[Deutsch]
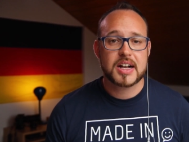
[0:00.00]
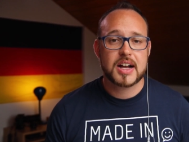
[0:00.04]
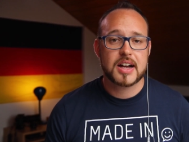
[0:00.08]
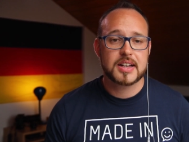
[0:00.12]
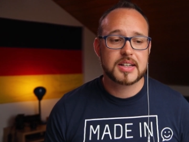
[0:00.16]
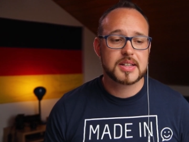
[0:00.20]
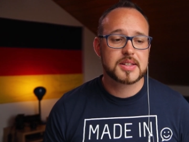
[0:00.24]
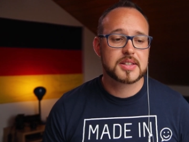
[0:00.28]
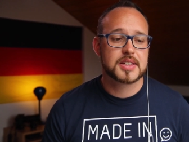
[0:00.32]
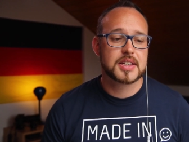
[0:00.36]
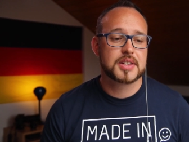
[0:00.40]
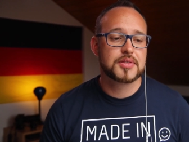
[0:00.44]
kann
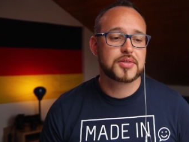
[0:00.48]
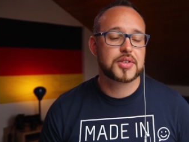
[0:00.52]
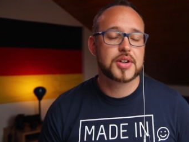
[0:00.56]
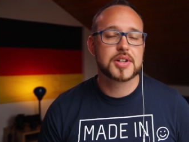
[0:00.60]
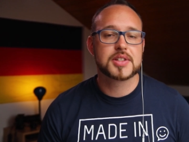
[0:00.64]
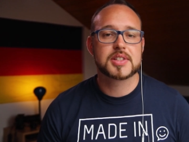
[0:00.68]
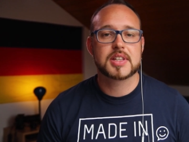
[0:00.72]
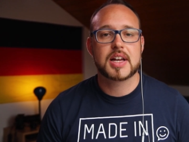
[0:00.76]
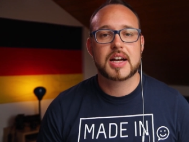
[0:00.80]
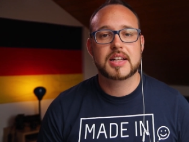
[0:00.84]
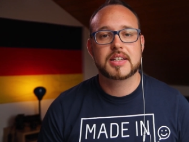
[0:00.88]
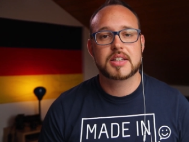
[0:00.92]
es sinnvoll
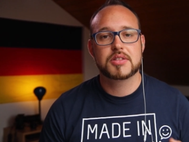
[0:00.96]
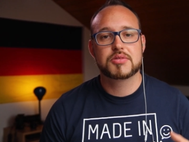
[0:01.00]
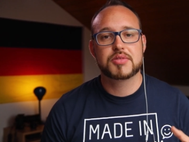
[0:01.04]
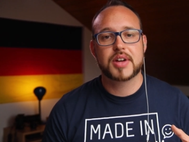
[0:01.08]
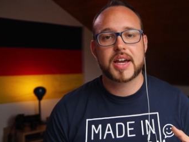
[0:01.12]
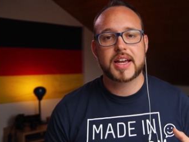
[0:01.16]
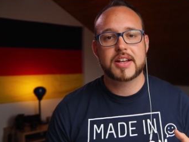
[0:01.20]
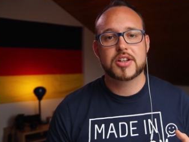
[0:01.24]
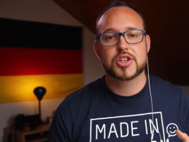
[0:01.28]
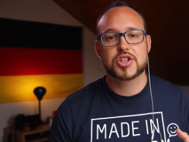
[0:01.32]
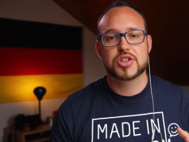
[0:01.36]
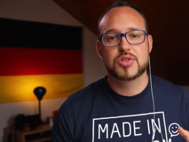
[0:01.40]
sein, die
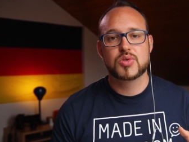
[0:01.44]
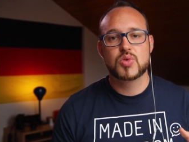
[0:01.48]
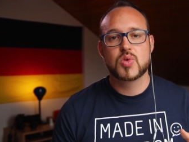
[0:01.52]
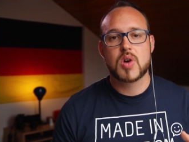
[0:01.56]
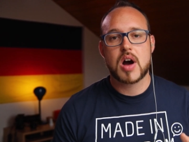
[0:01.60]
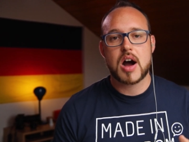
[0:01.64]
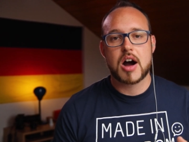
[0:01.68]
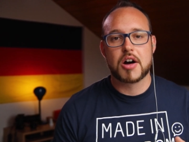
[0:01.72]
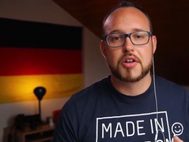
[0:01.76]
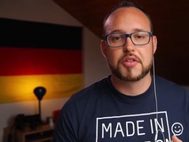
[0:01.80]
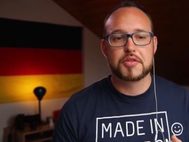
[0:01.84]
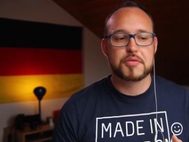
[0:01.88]
Range
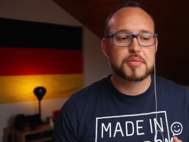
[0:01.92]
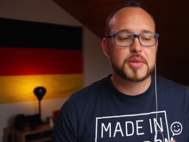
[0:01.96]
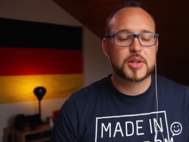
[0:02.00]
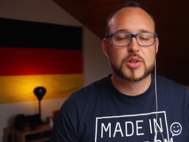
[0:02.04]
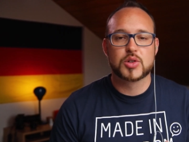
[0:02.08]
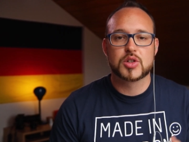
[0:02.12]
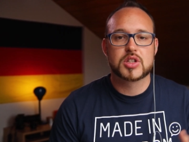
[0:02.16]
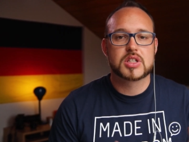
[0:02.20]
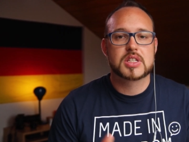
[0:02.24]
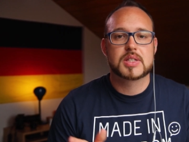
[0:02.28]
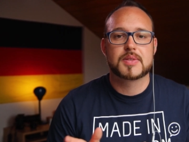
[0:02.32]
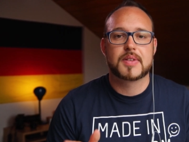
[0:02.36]
nur auf
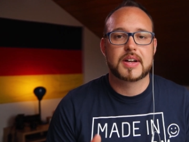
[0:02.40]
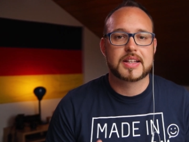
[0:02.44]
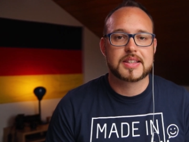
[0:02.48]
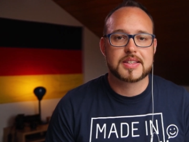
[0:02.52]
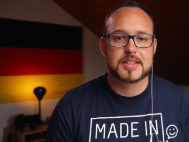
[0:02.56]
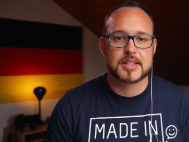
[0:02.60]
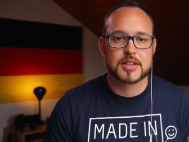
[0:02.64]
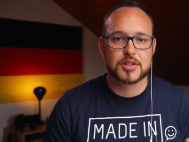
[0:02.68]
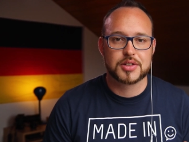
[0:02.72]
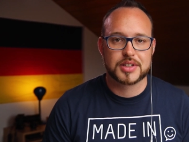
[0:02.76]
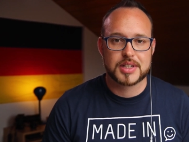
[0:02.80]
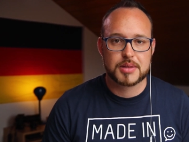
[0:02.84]
minus
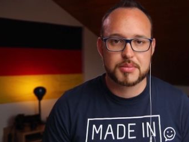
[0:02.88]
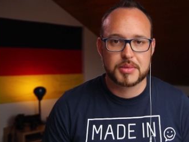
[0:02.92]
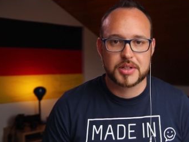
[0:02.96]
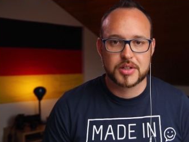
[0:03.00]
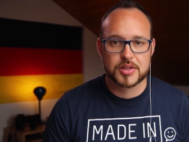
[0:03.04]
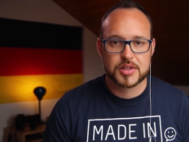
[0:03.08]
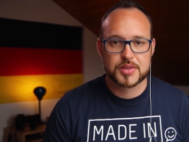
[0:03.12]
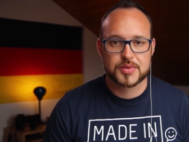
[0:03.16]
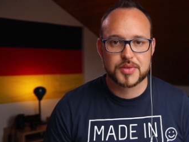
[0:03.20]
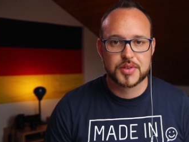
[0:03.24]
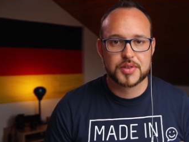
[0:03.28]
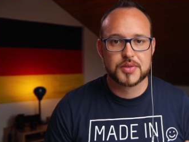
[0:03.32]
20 oder
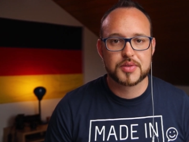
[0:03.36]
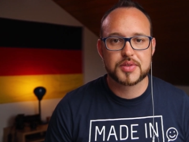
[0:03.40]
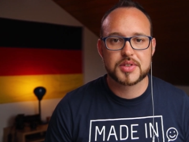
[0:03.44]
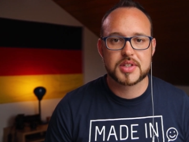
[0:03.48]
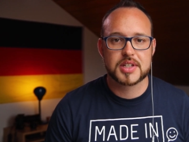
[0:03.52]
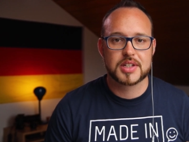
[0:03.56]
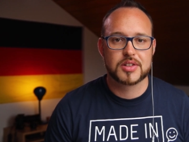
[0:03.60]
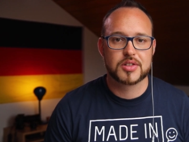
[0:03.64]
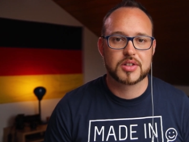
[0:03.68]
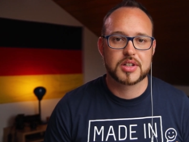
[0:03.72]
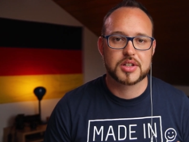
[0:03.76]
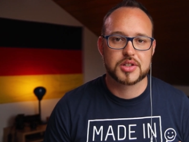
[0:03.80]
minus
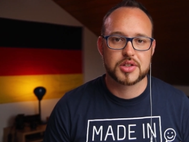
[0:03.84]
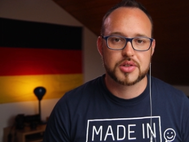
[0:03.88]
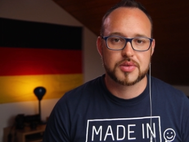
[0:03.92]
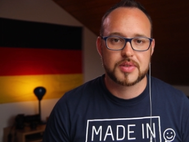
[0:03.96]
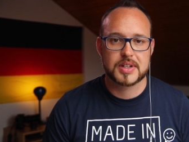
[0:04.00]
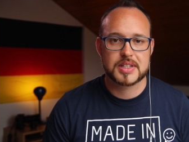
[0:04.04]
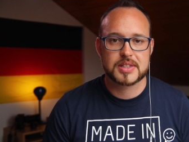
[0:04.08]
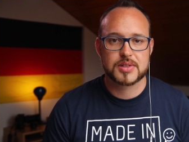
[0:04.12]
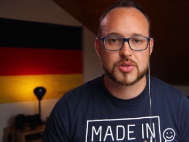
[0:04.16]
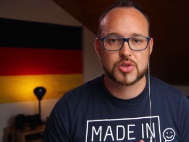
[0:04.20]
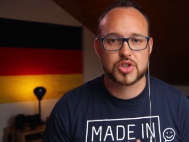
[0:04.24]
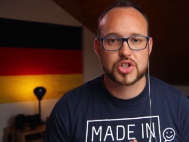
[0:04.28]
15 oder
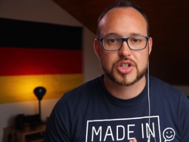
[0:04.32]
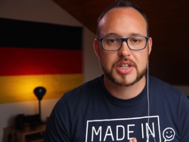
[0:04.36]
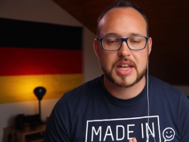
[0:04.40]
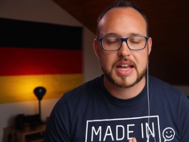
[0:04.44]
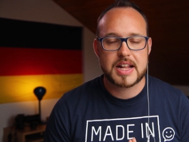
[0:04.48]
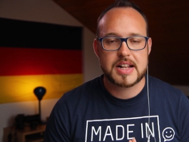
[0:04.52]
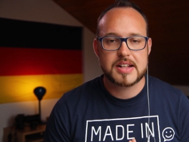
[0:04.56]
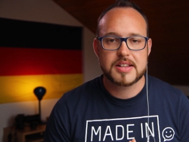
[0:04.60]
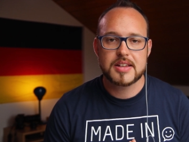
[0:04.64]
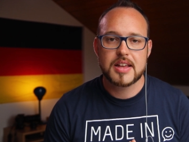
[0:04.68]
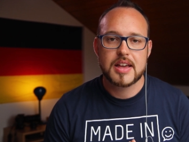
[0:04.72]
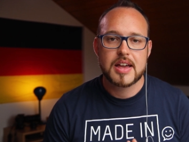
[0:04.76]
sowas zu
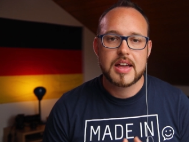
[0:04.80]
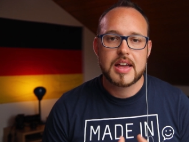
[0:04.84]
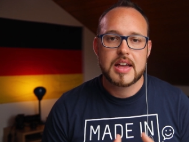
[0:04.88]
stellen,